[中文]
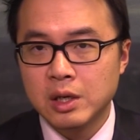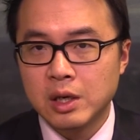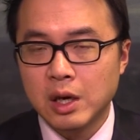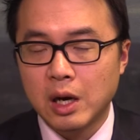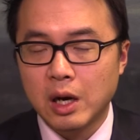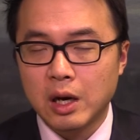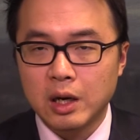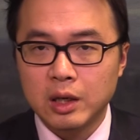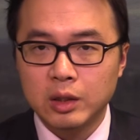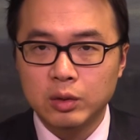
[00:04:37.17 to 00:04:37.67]

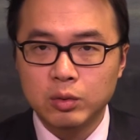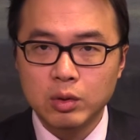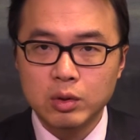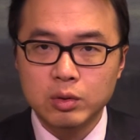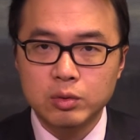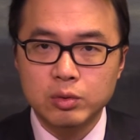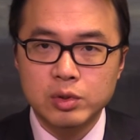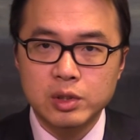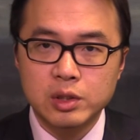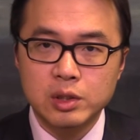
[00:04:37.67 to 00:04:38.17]
啊，很多
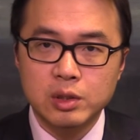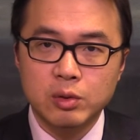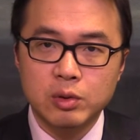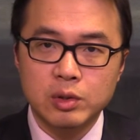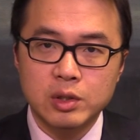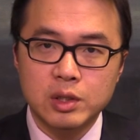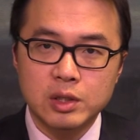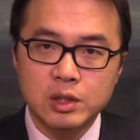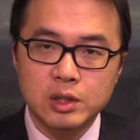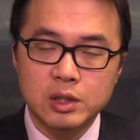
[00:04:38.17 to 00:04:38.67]
股市或
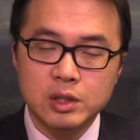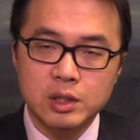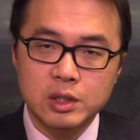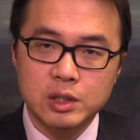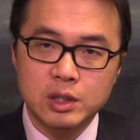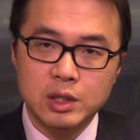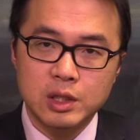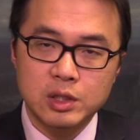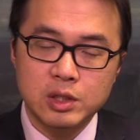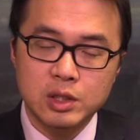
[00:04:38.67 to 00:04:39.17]
者是这
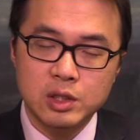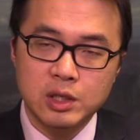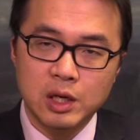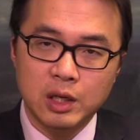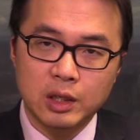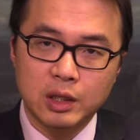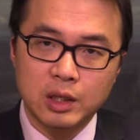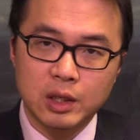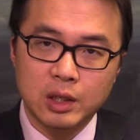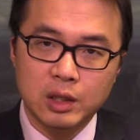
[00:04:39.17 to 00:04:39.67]
些市
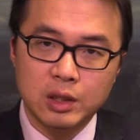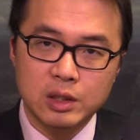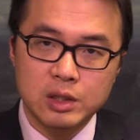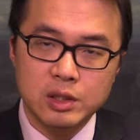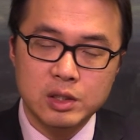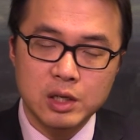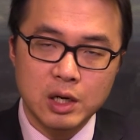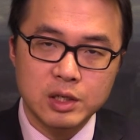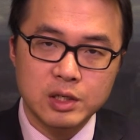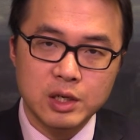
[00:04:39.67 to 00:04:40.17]
场的
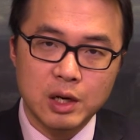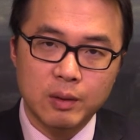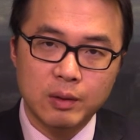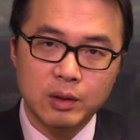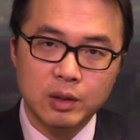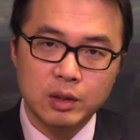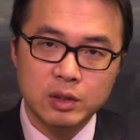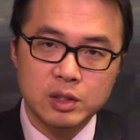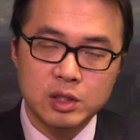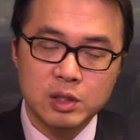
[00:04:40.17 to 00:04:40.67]
上涨，
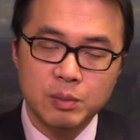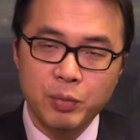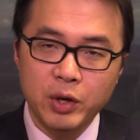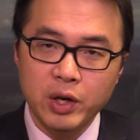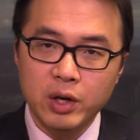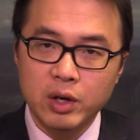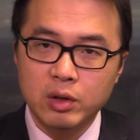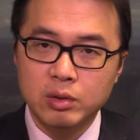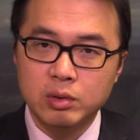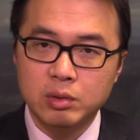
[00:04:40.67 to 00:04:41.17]
其
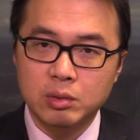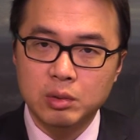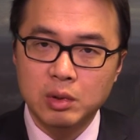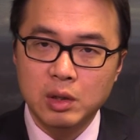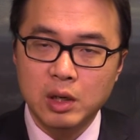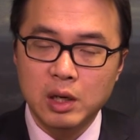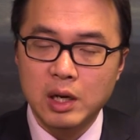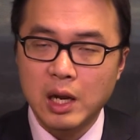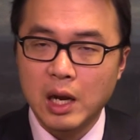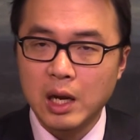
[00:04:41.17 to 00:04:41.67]
背后
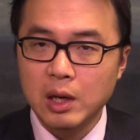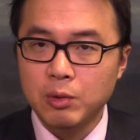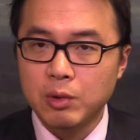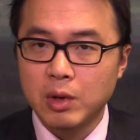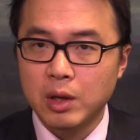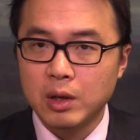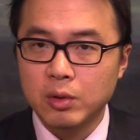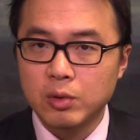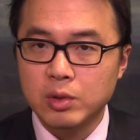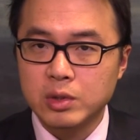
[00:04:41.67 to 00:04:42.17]
来
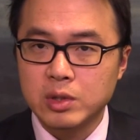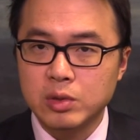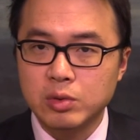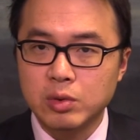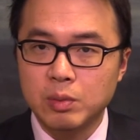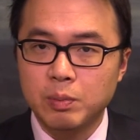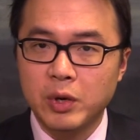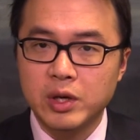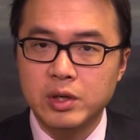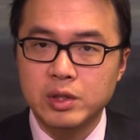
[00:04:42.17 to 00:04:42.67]
源或者
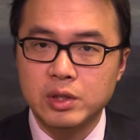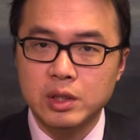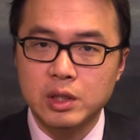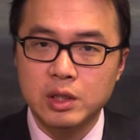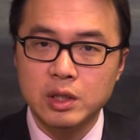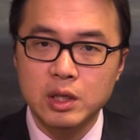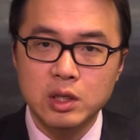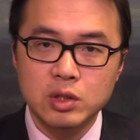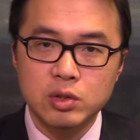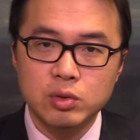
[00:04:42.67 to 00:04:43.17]
说本身的
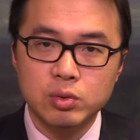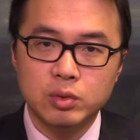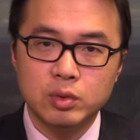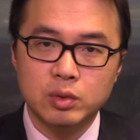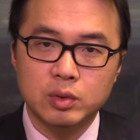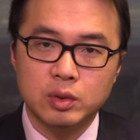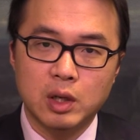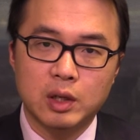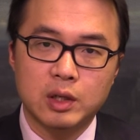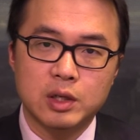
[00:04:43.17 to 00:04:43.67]
因素
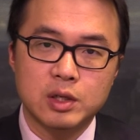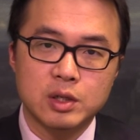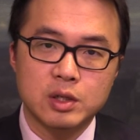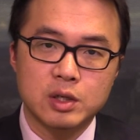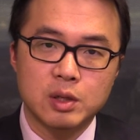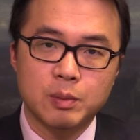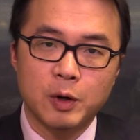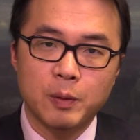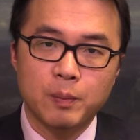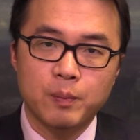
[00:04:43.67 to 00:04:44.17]
到底是
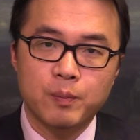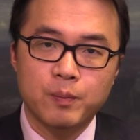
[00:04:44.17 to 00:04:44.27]
什么？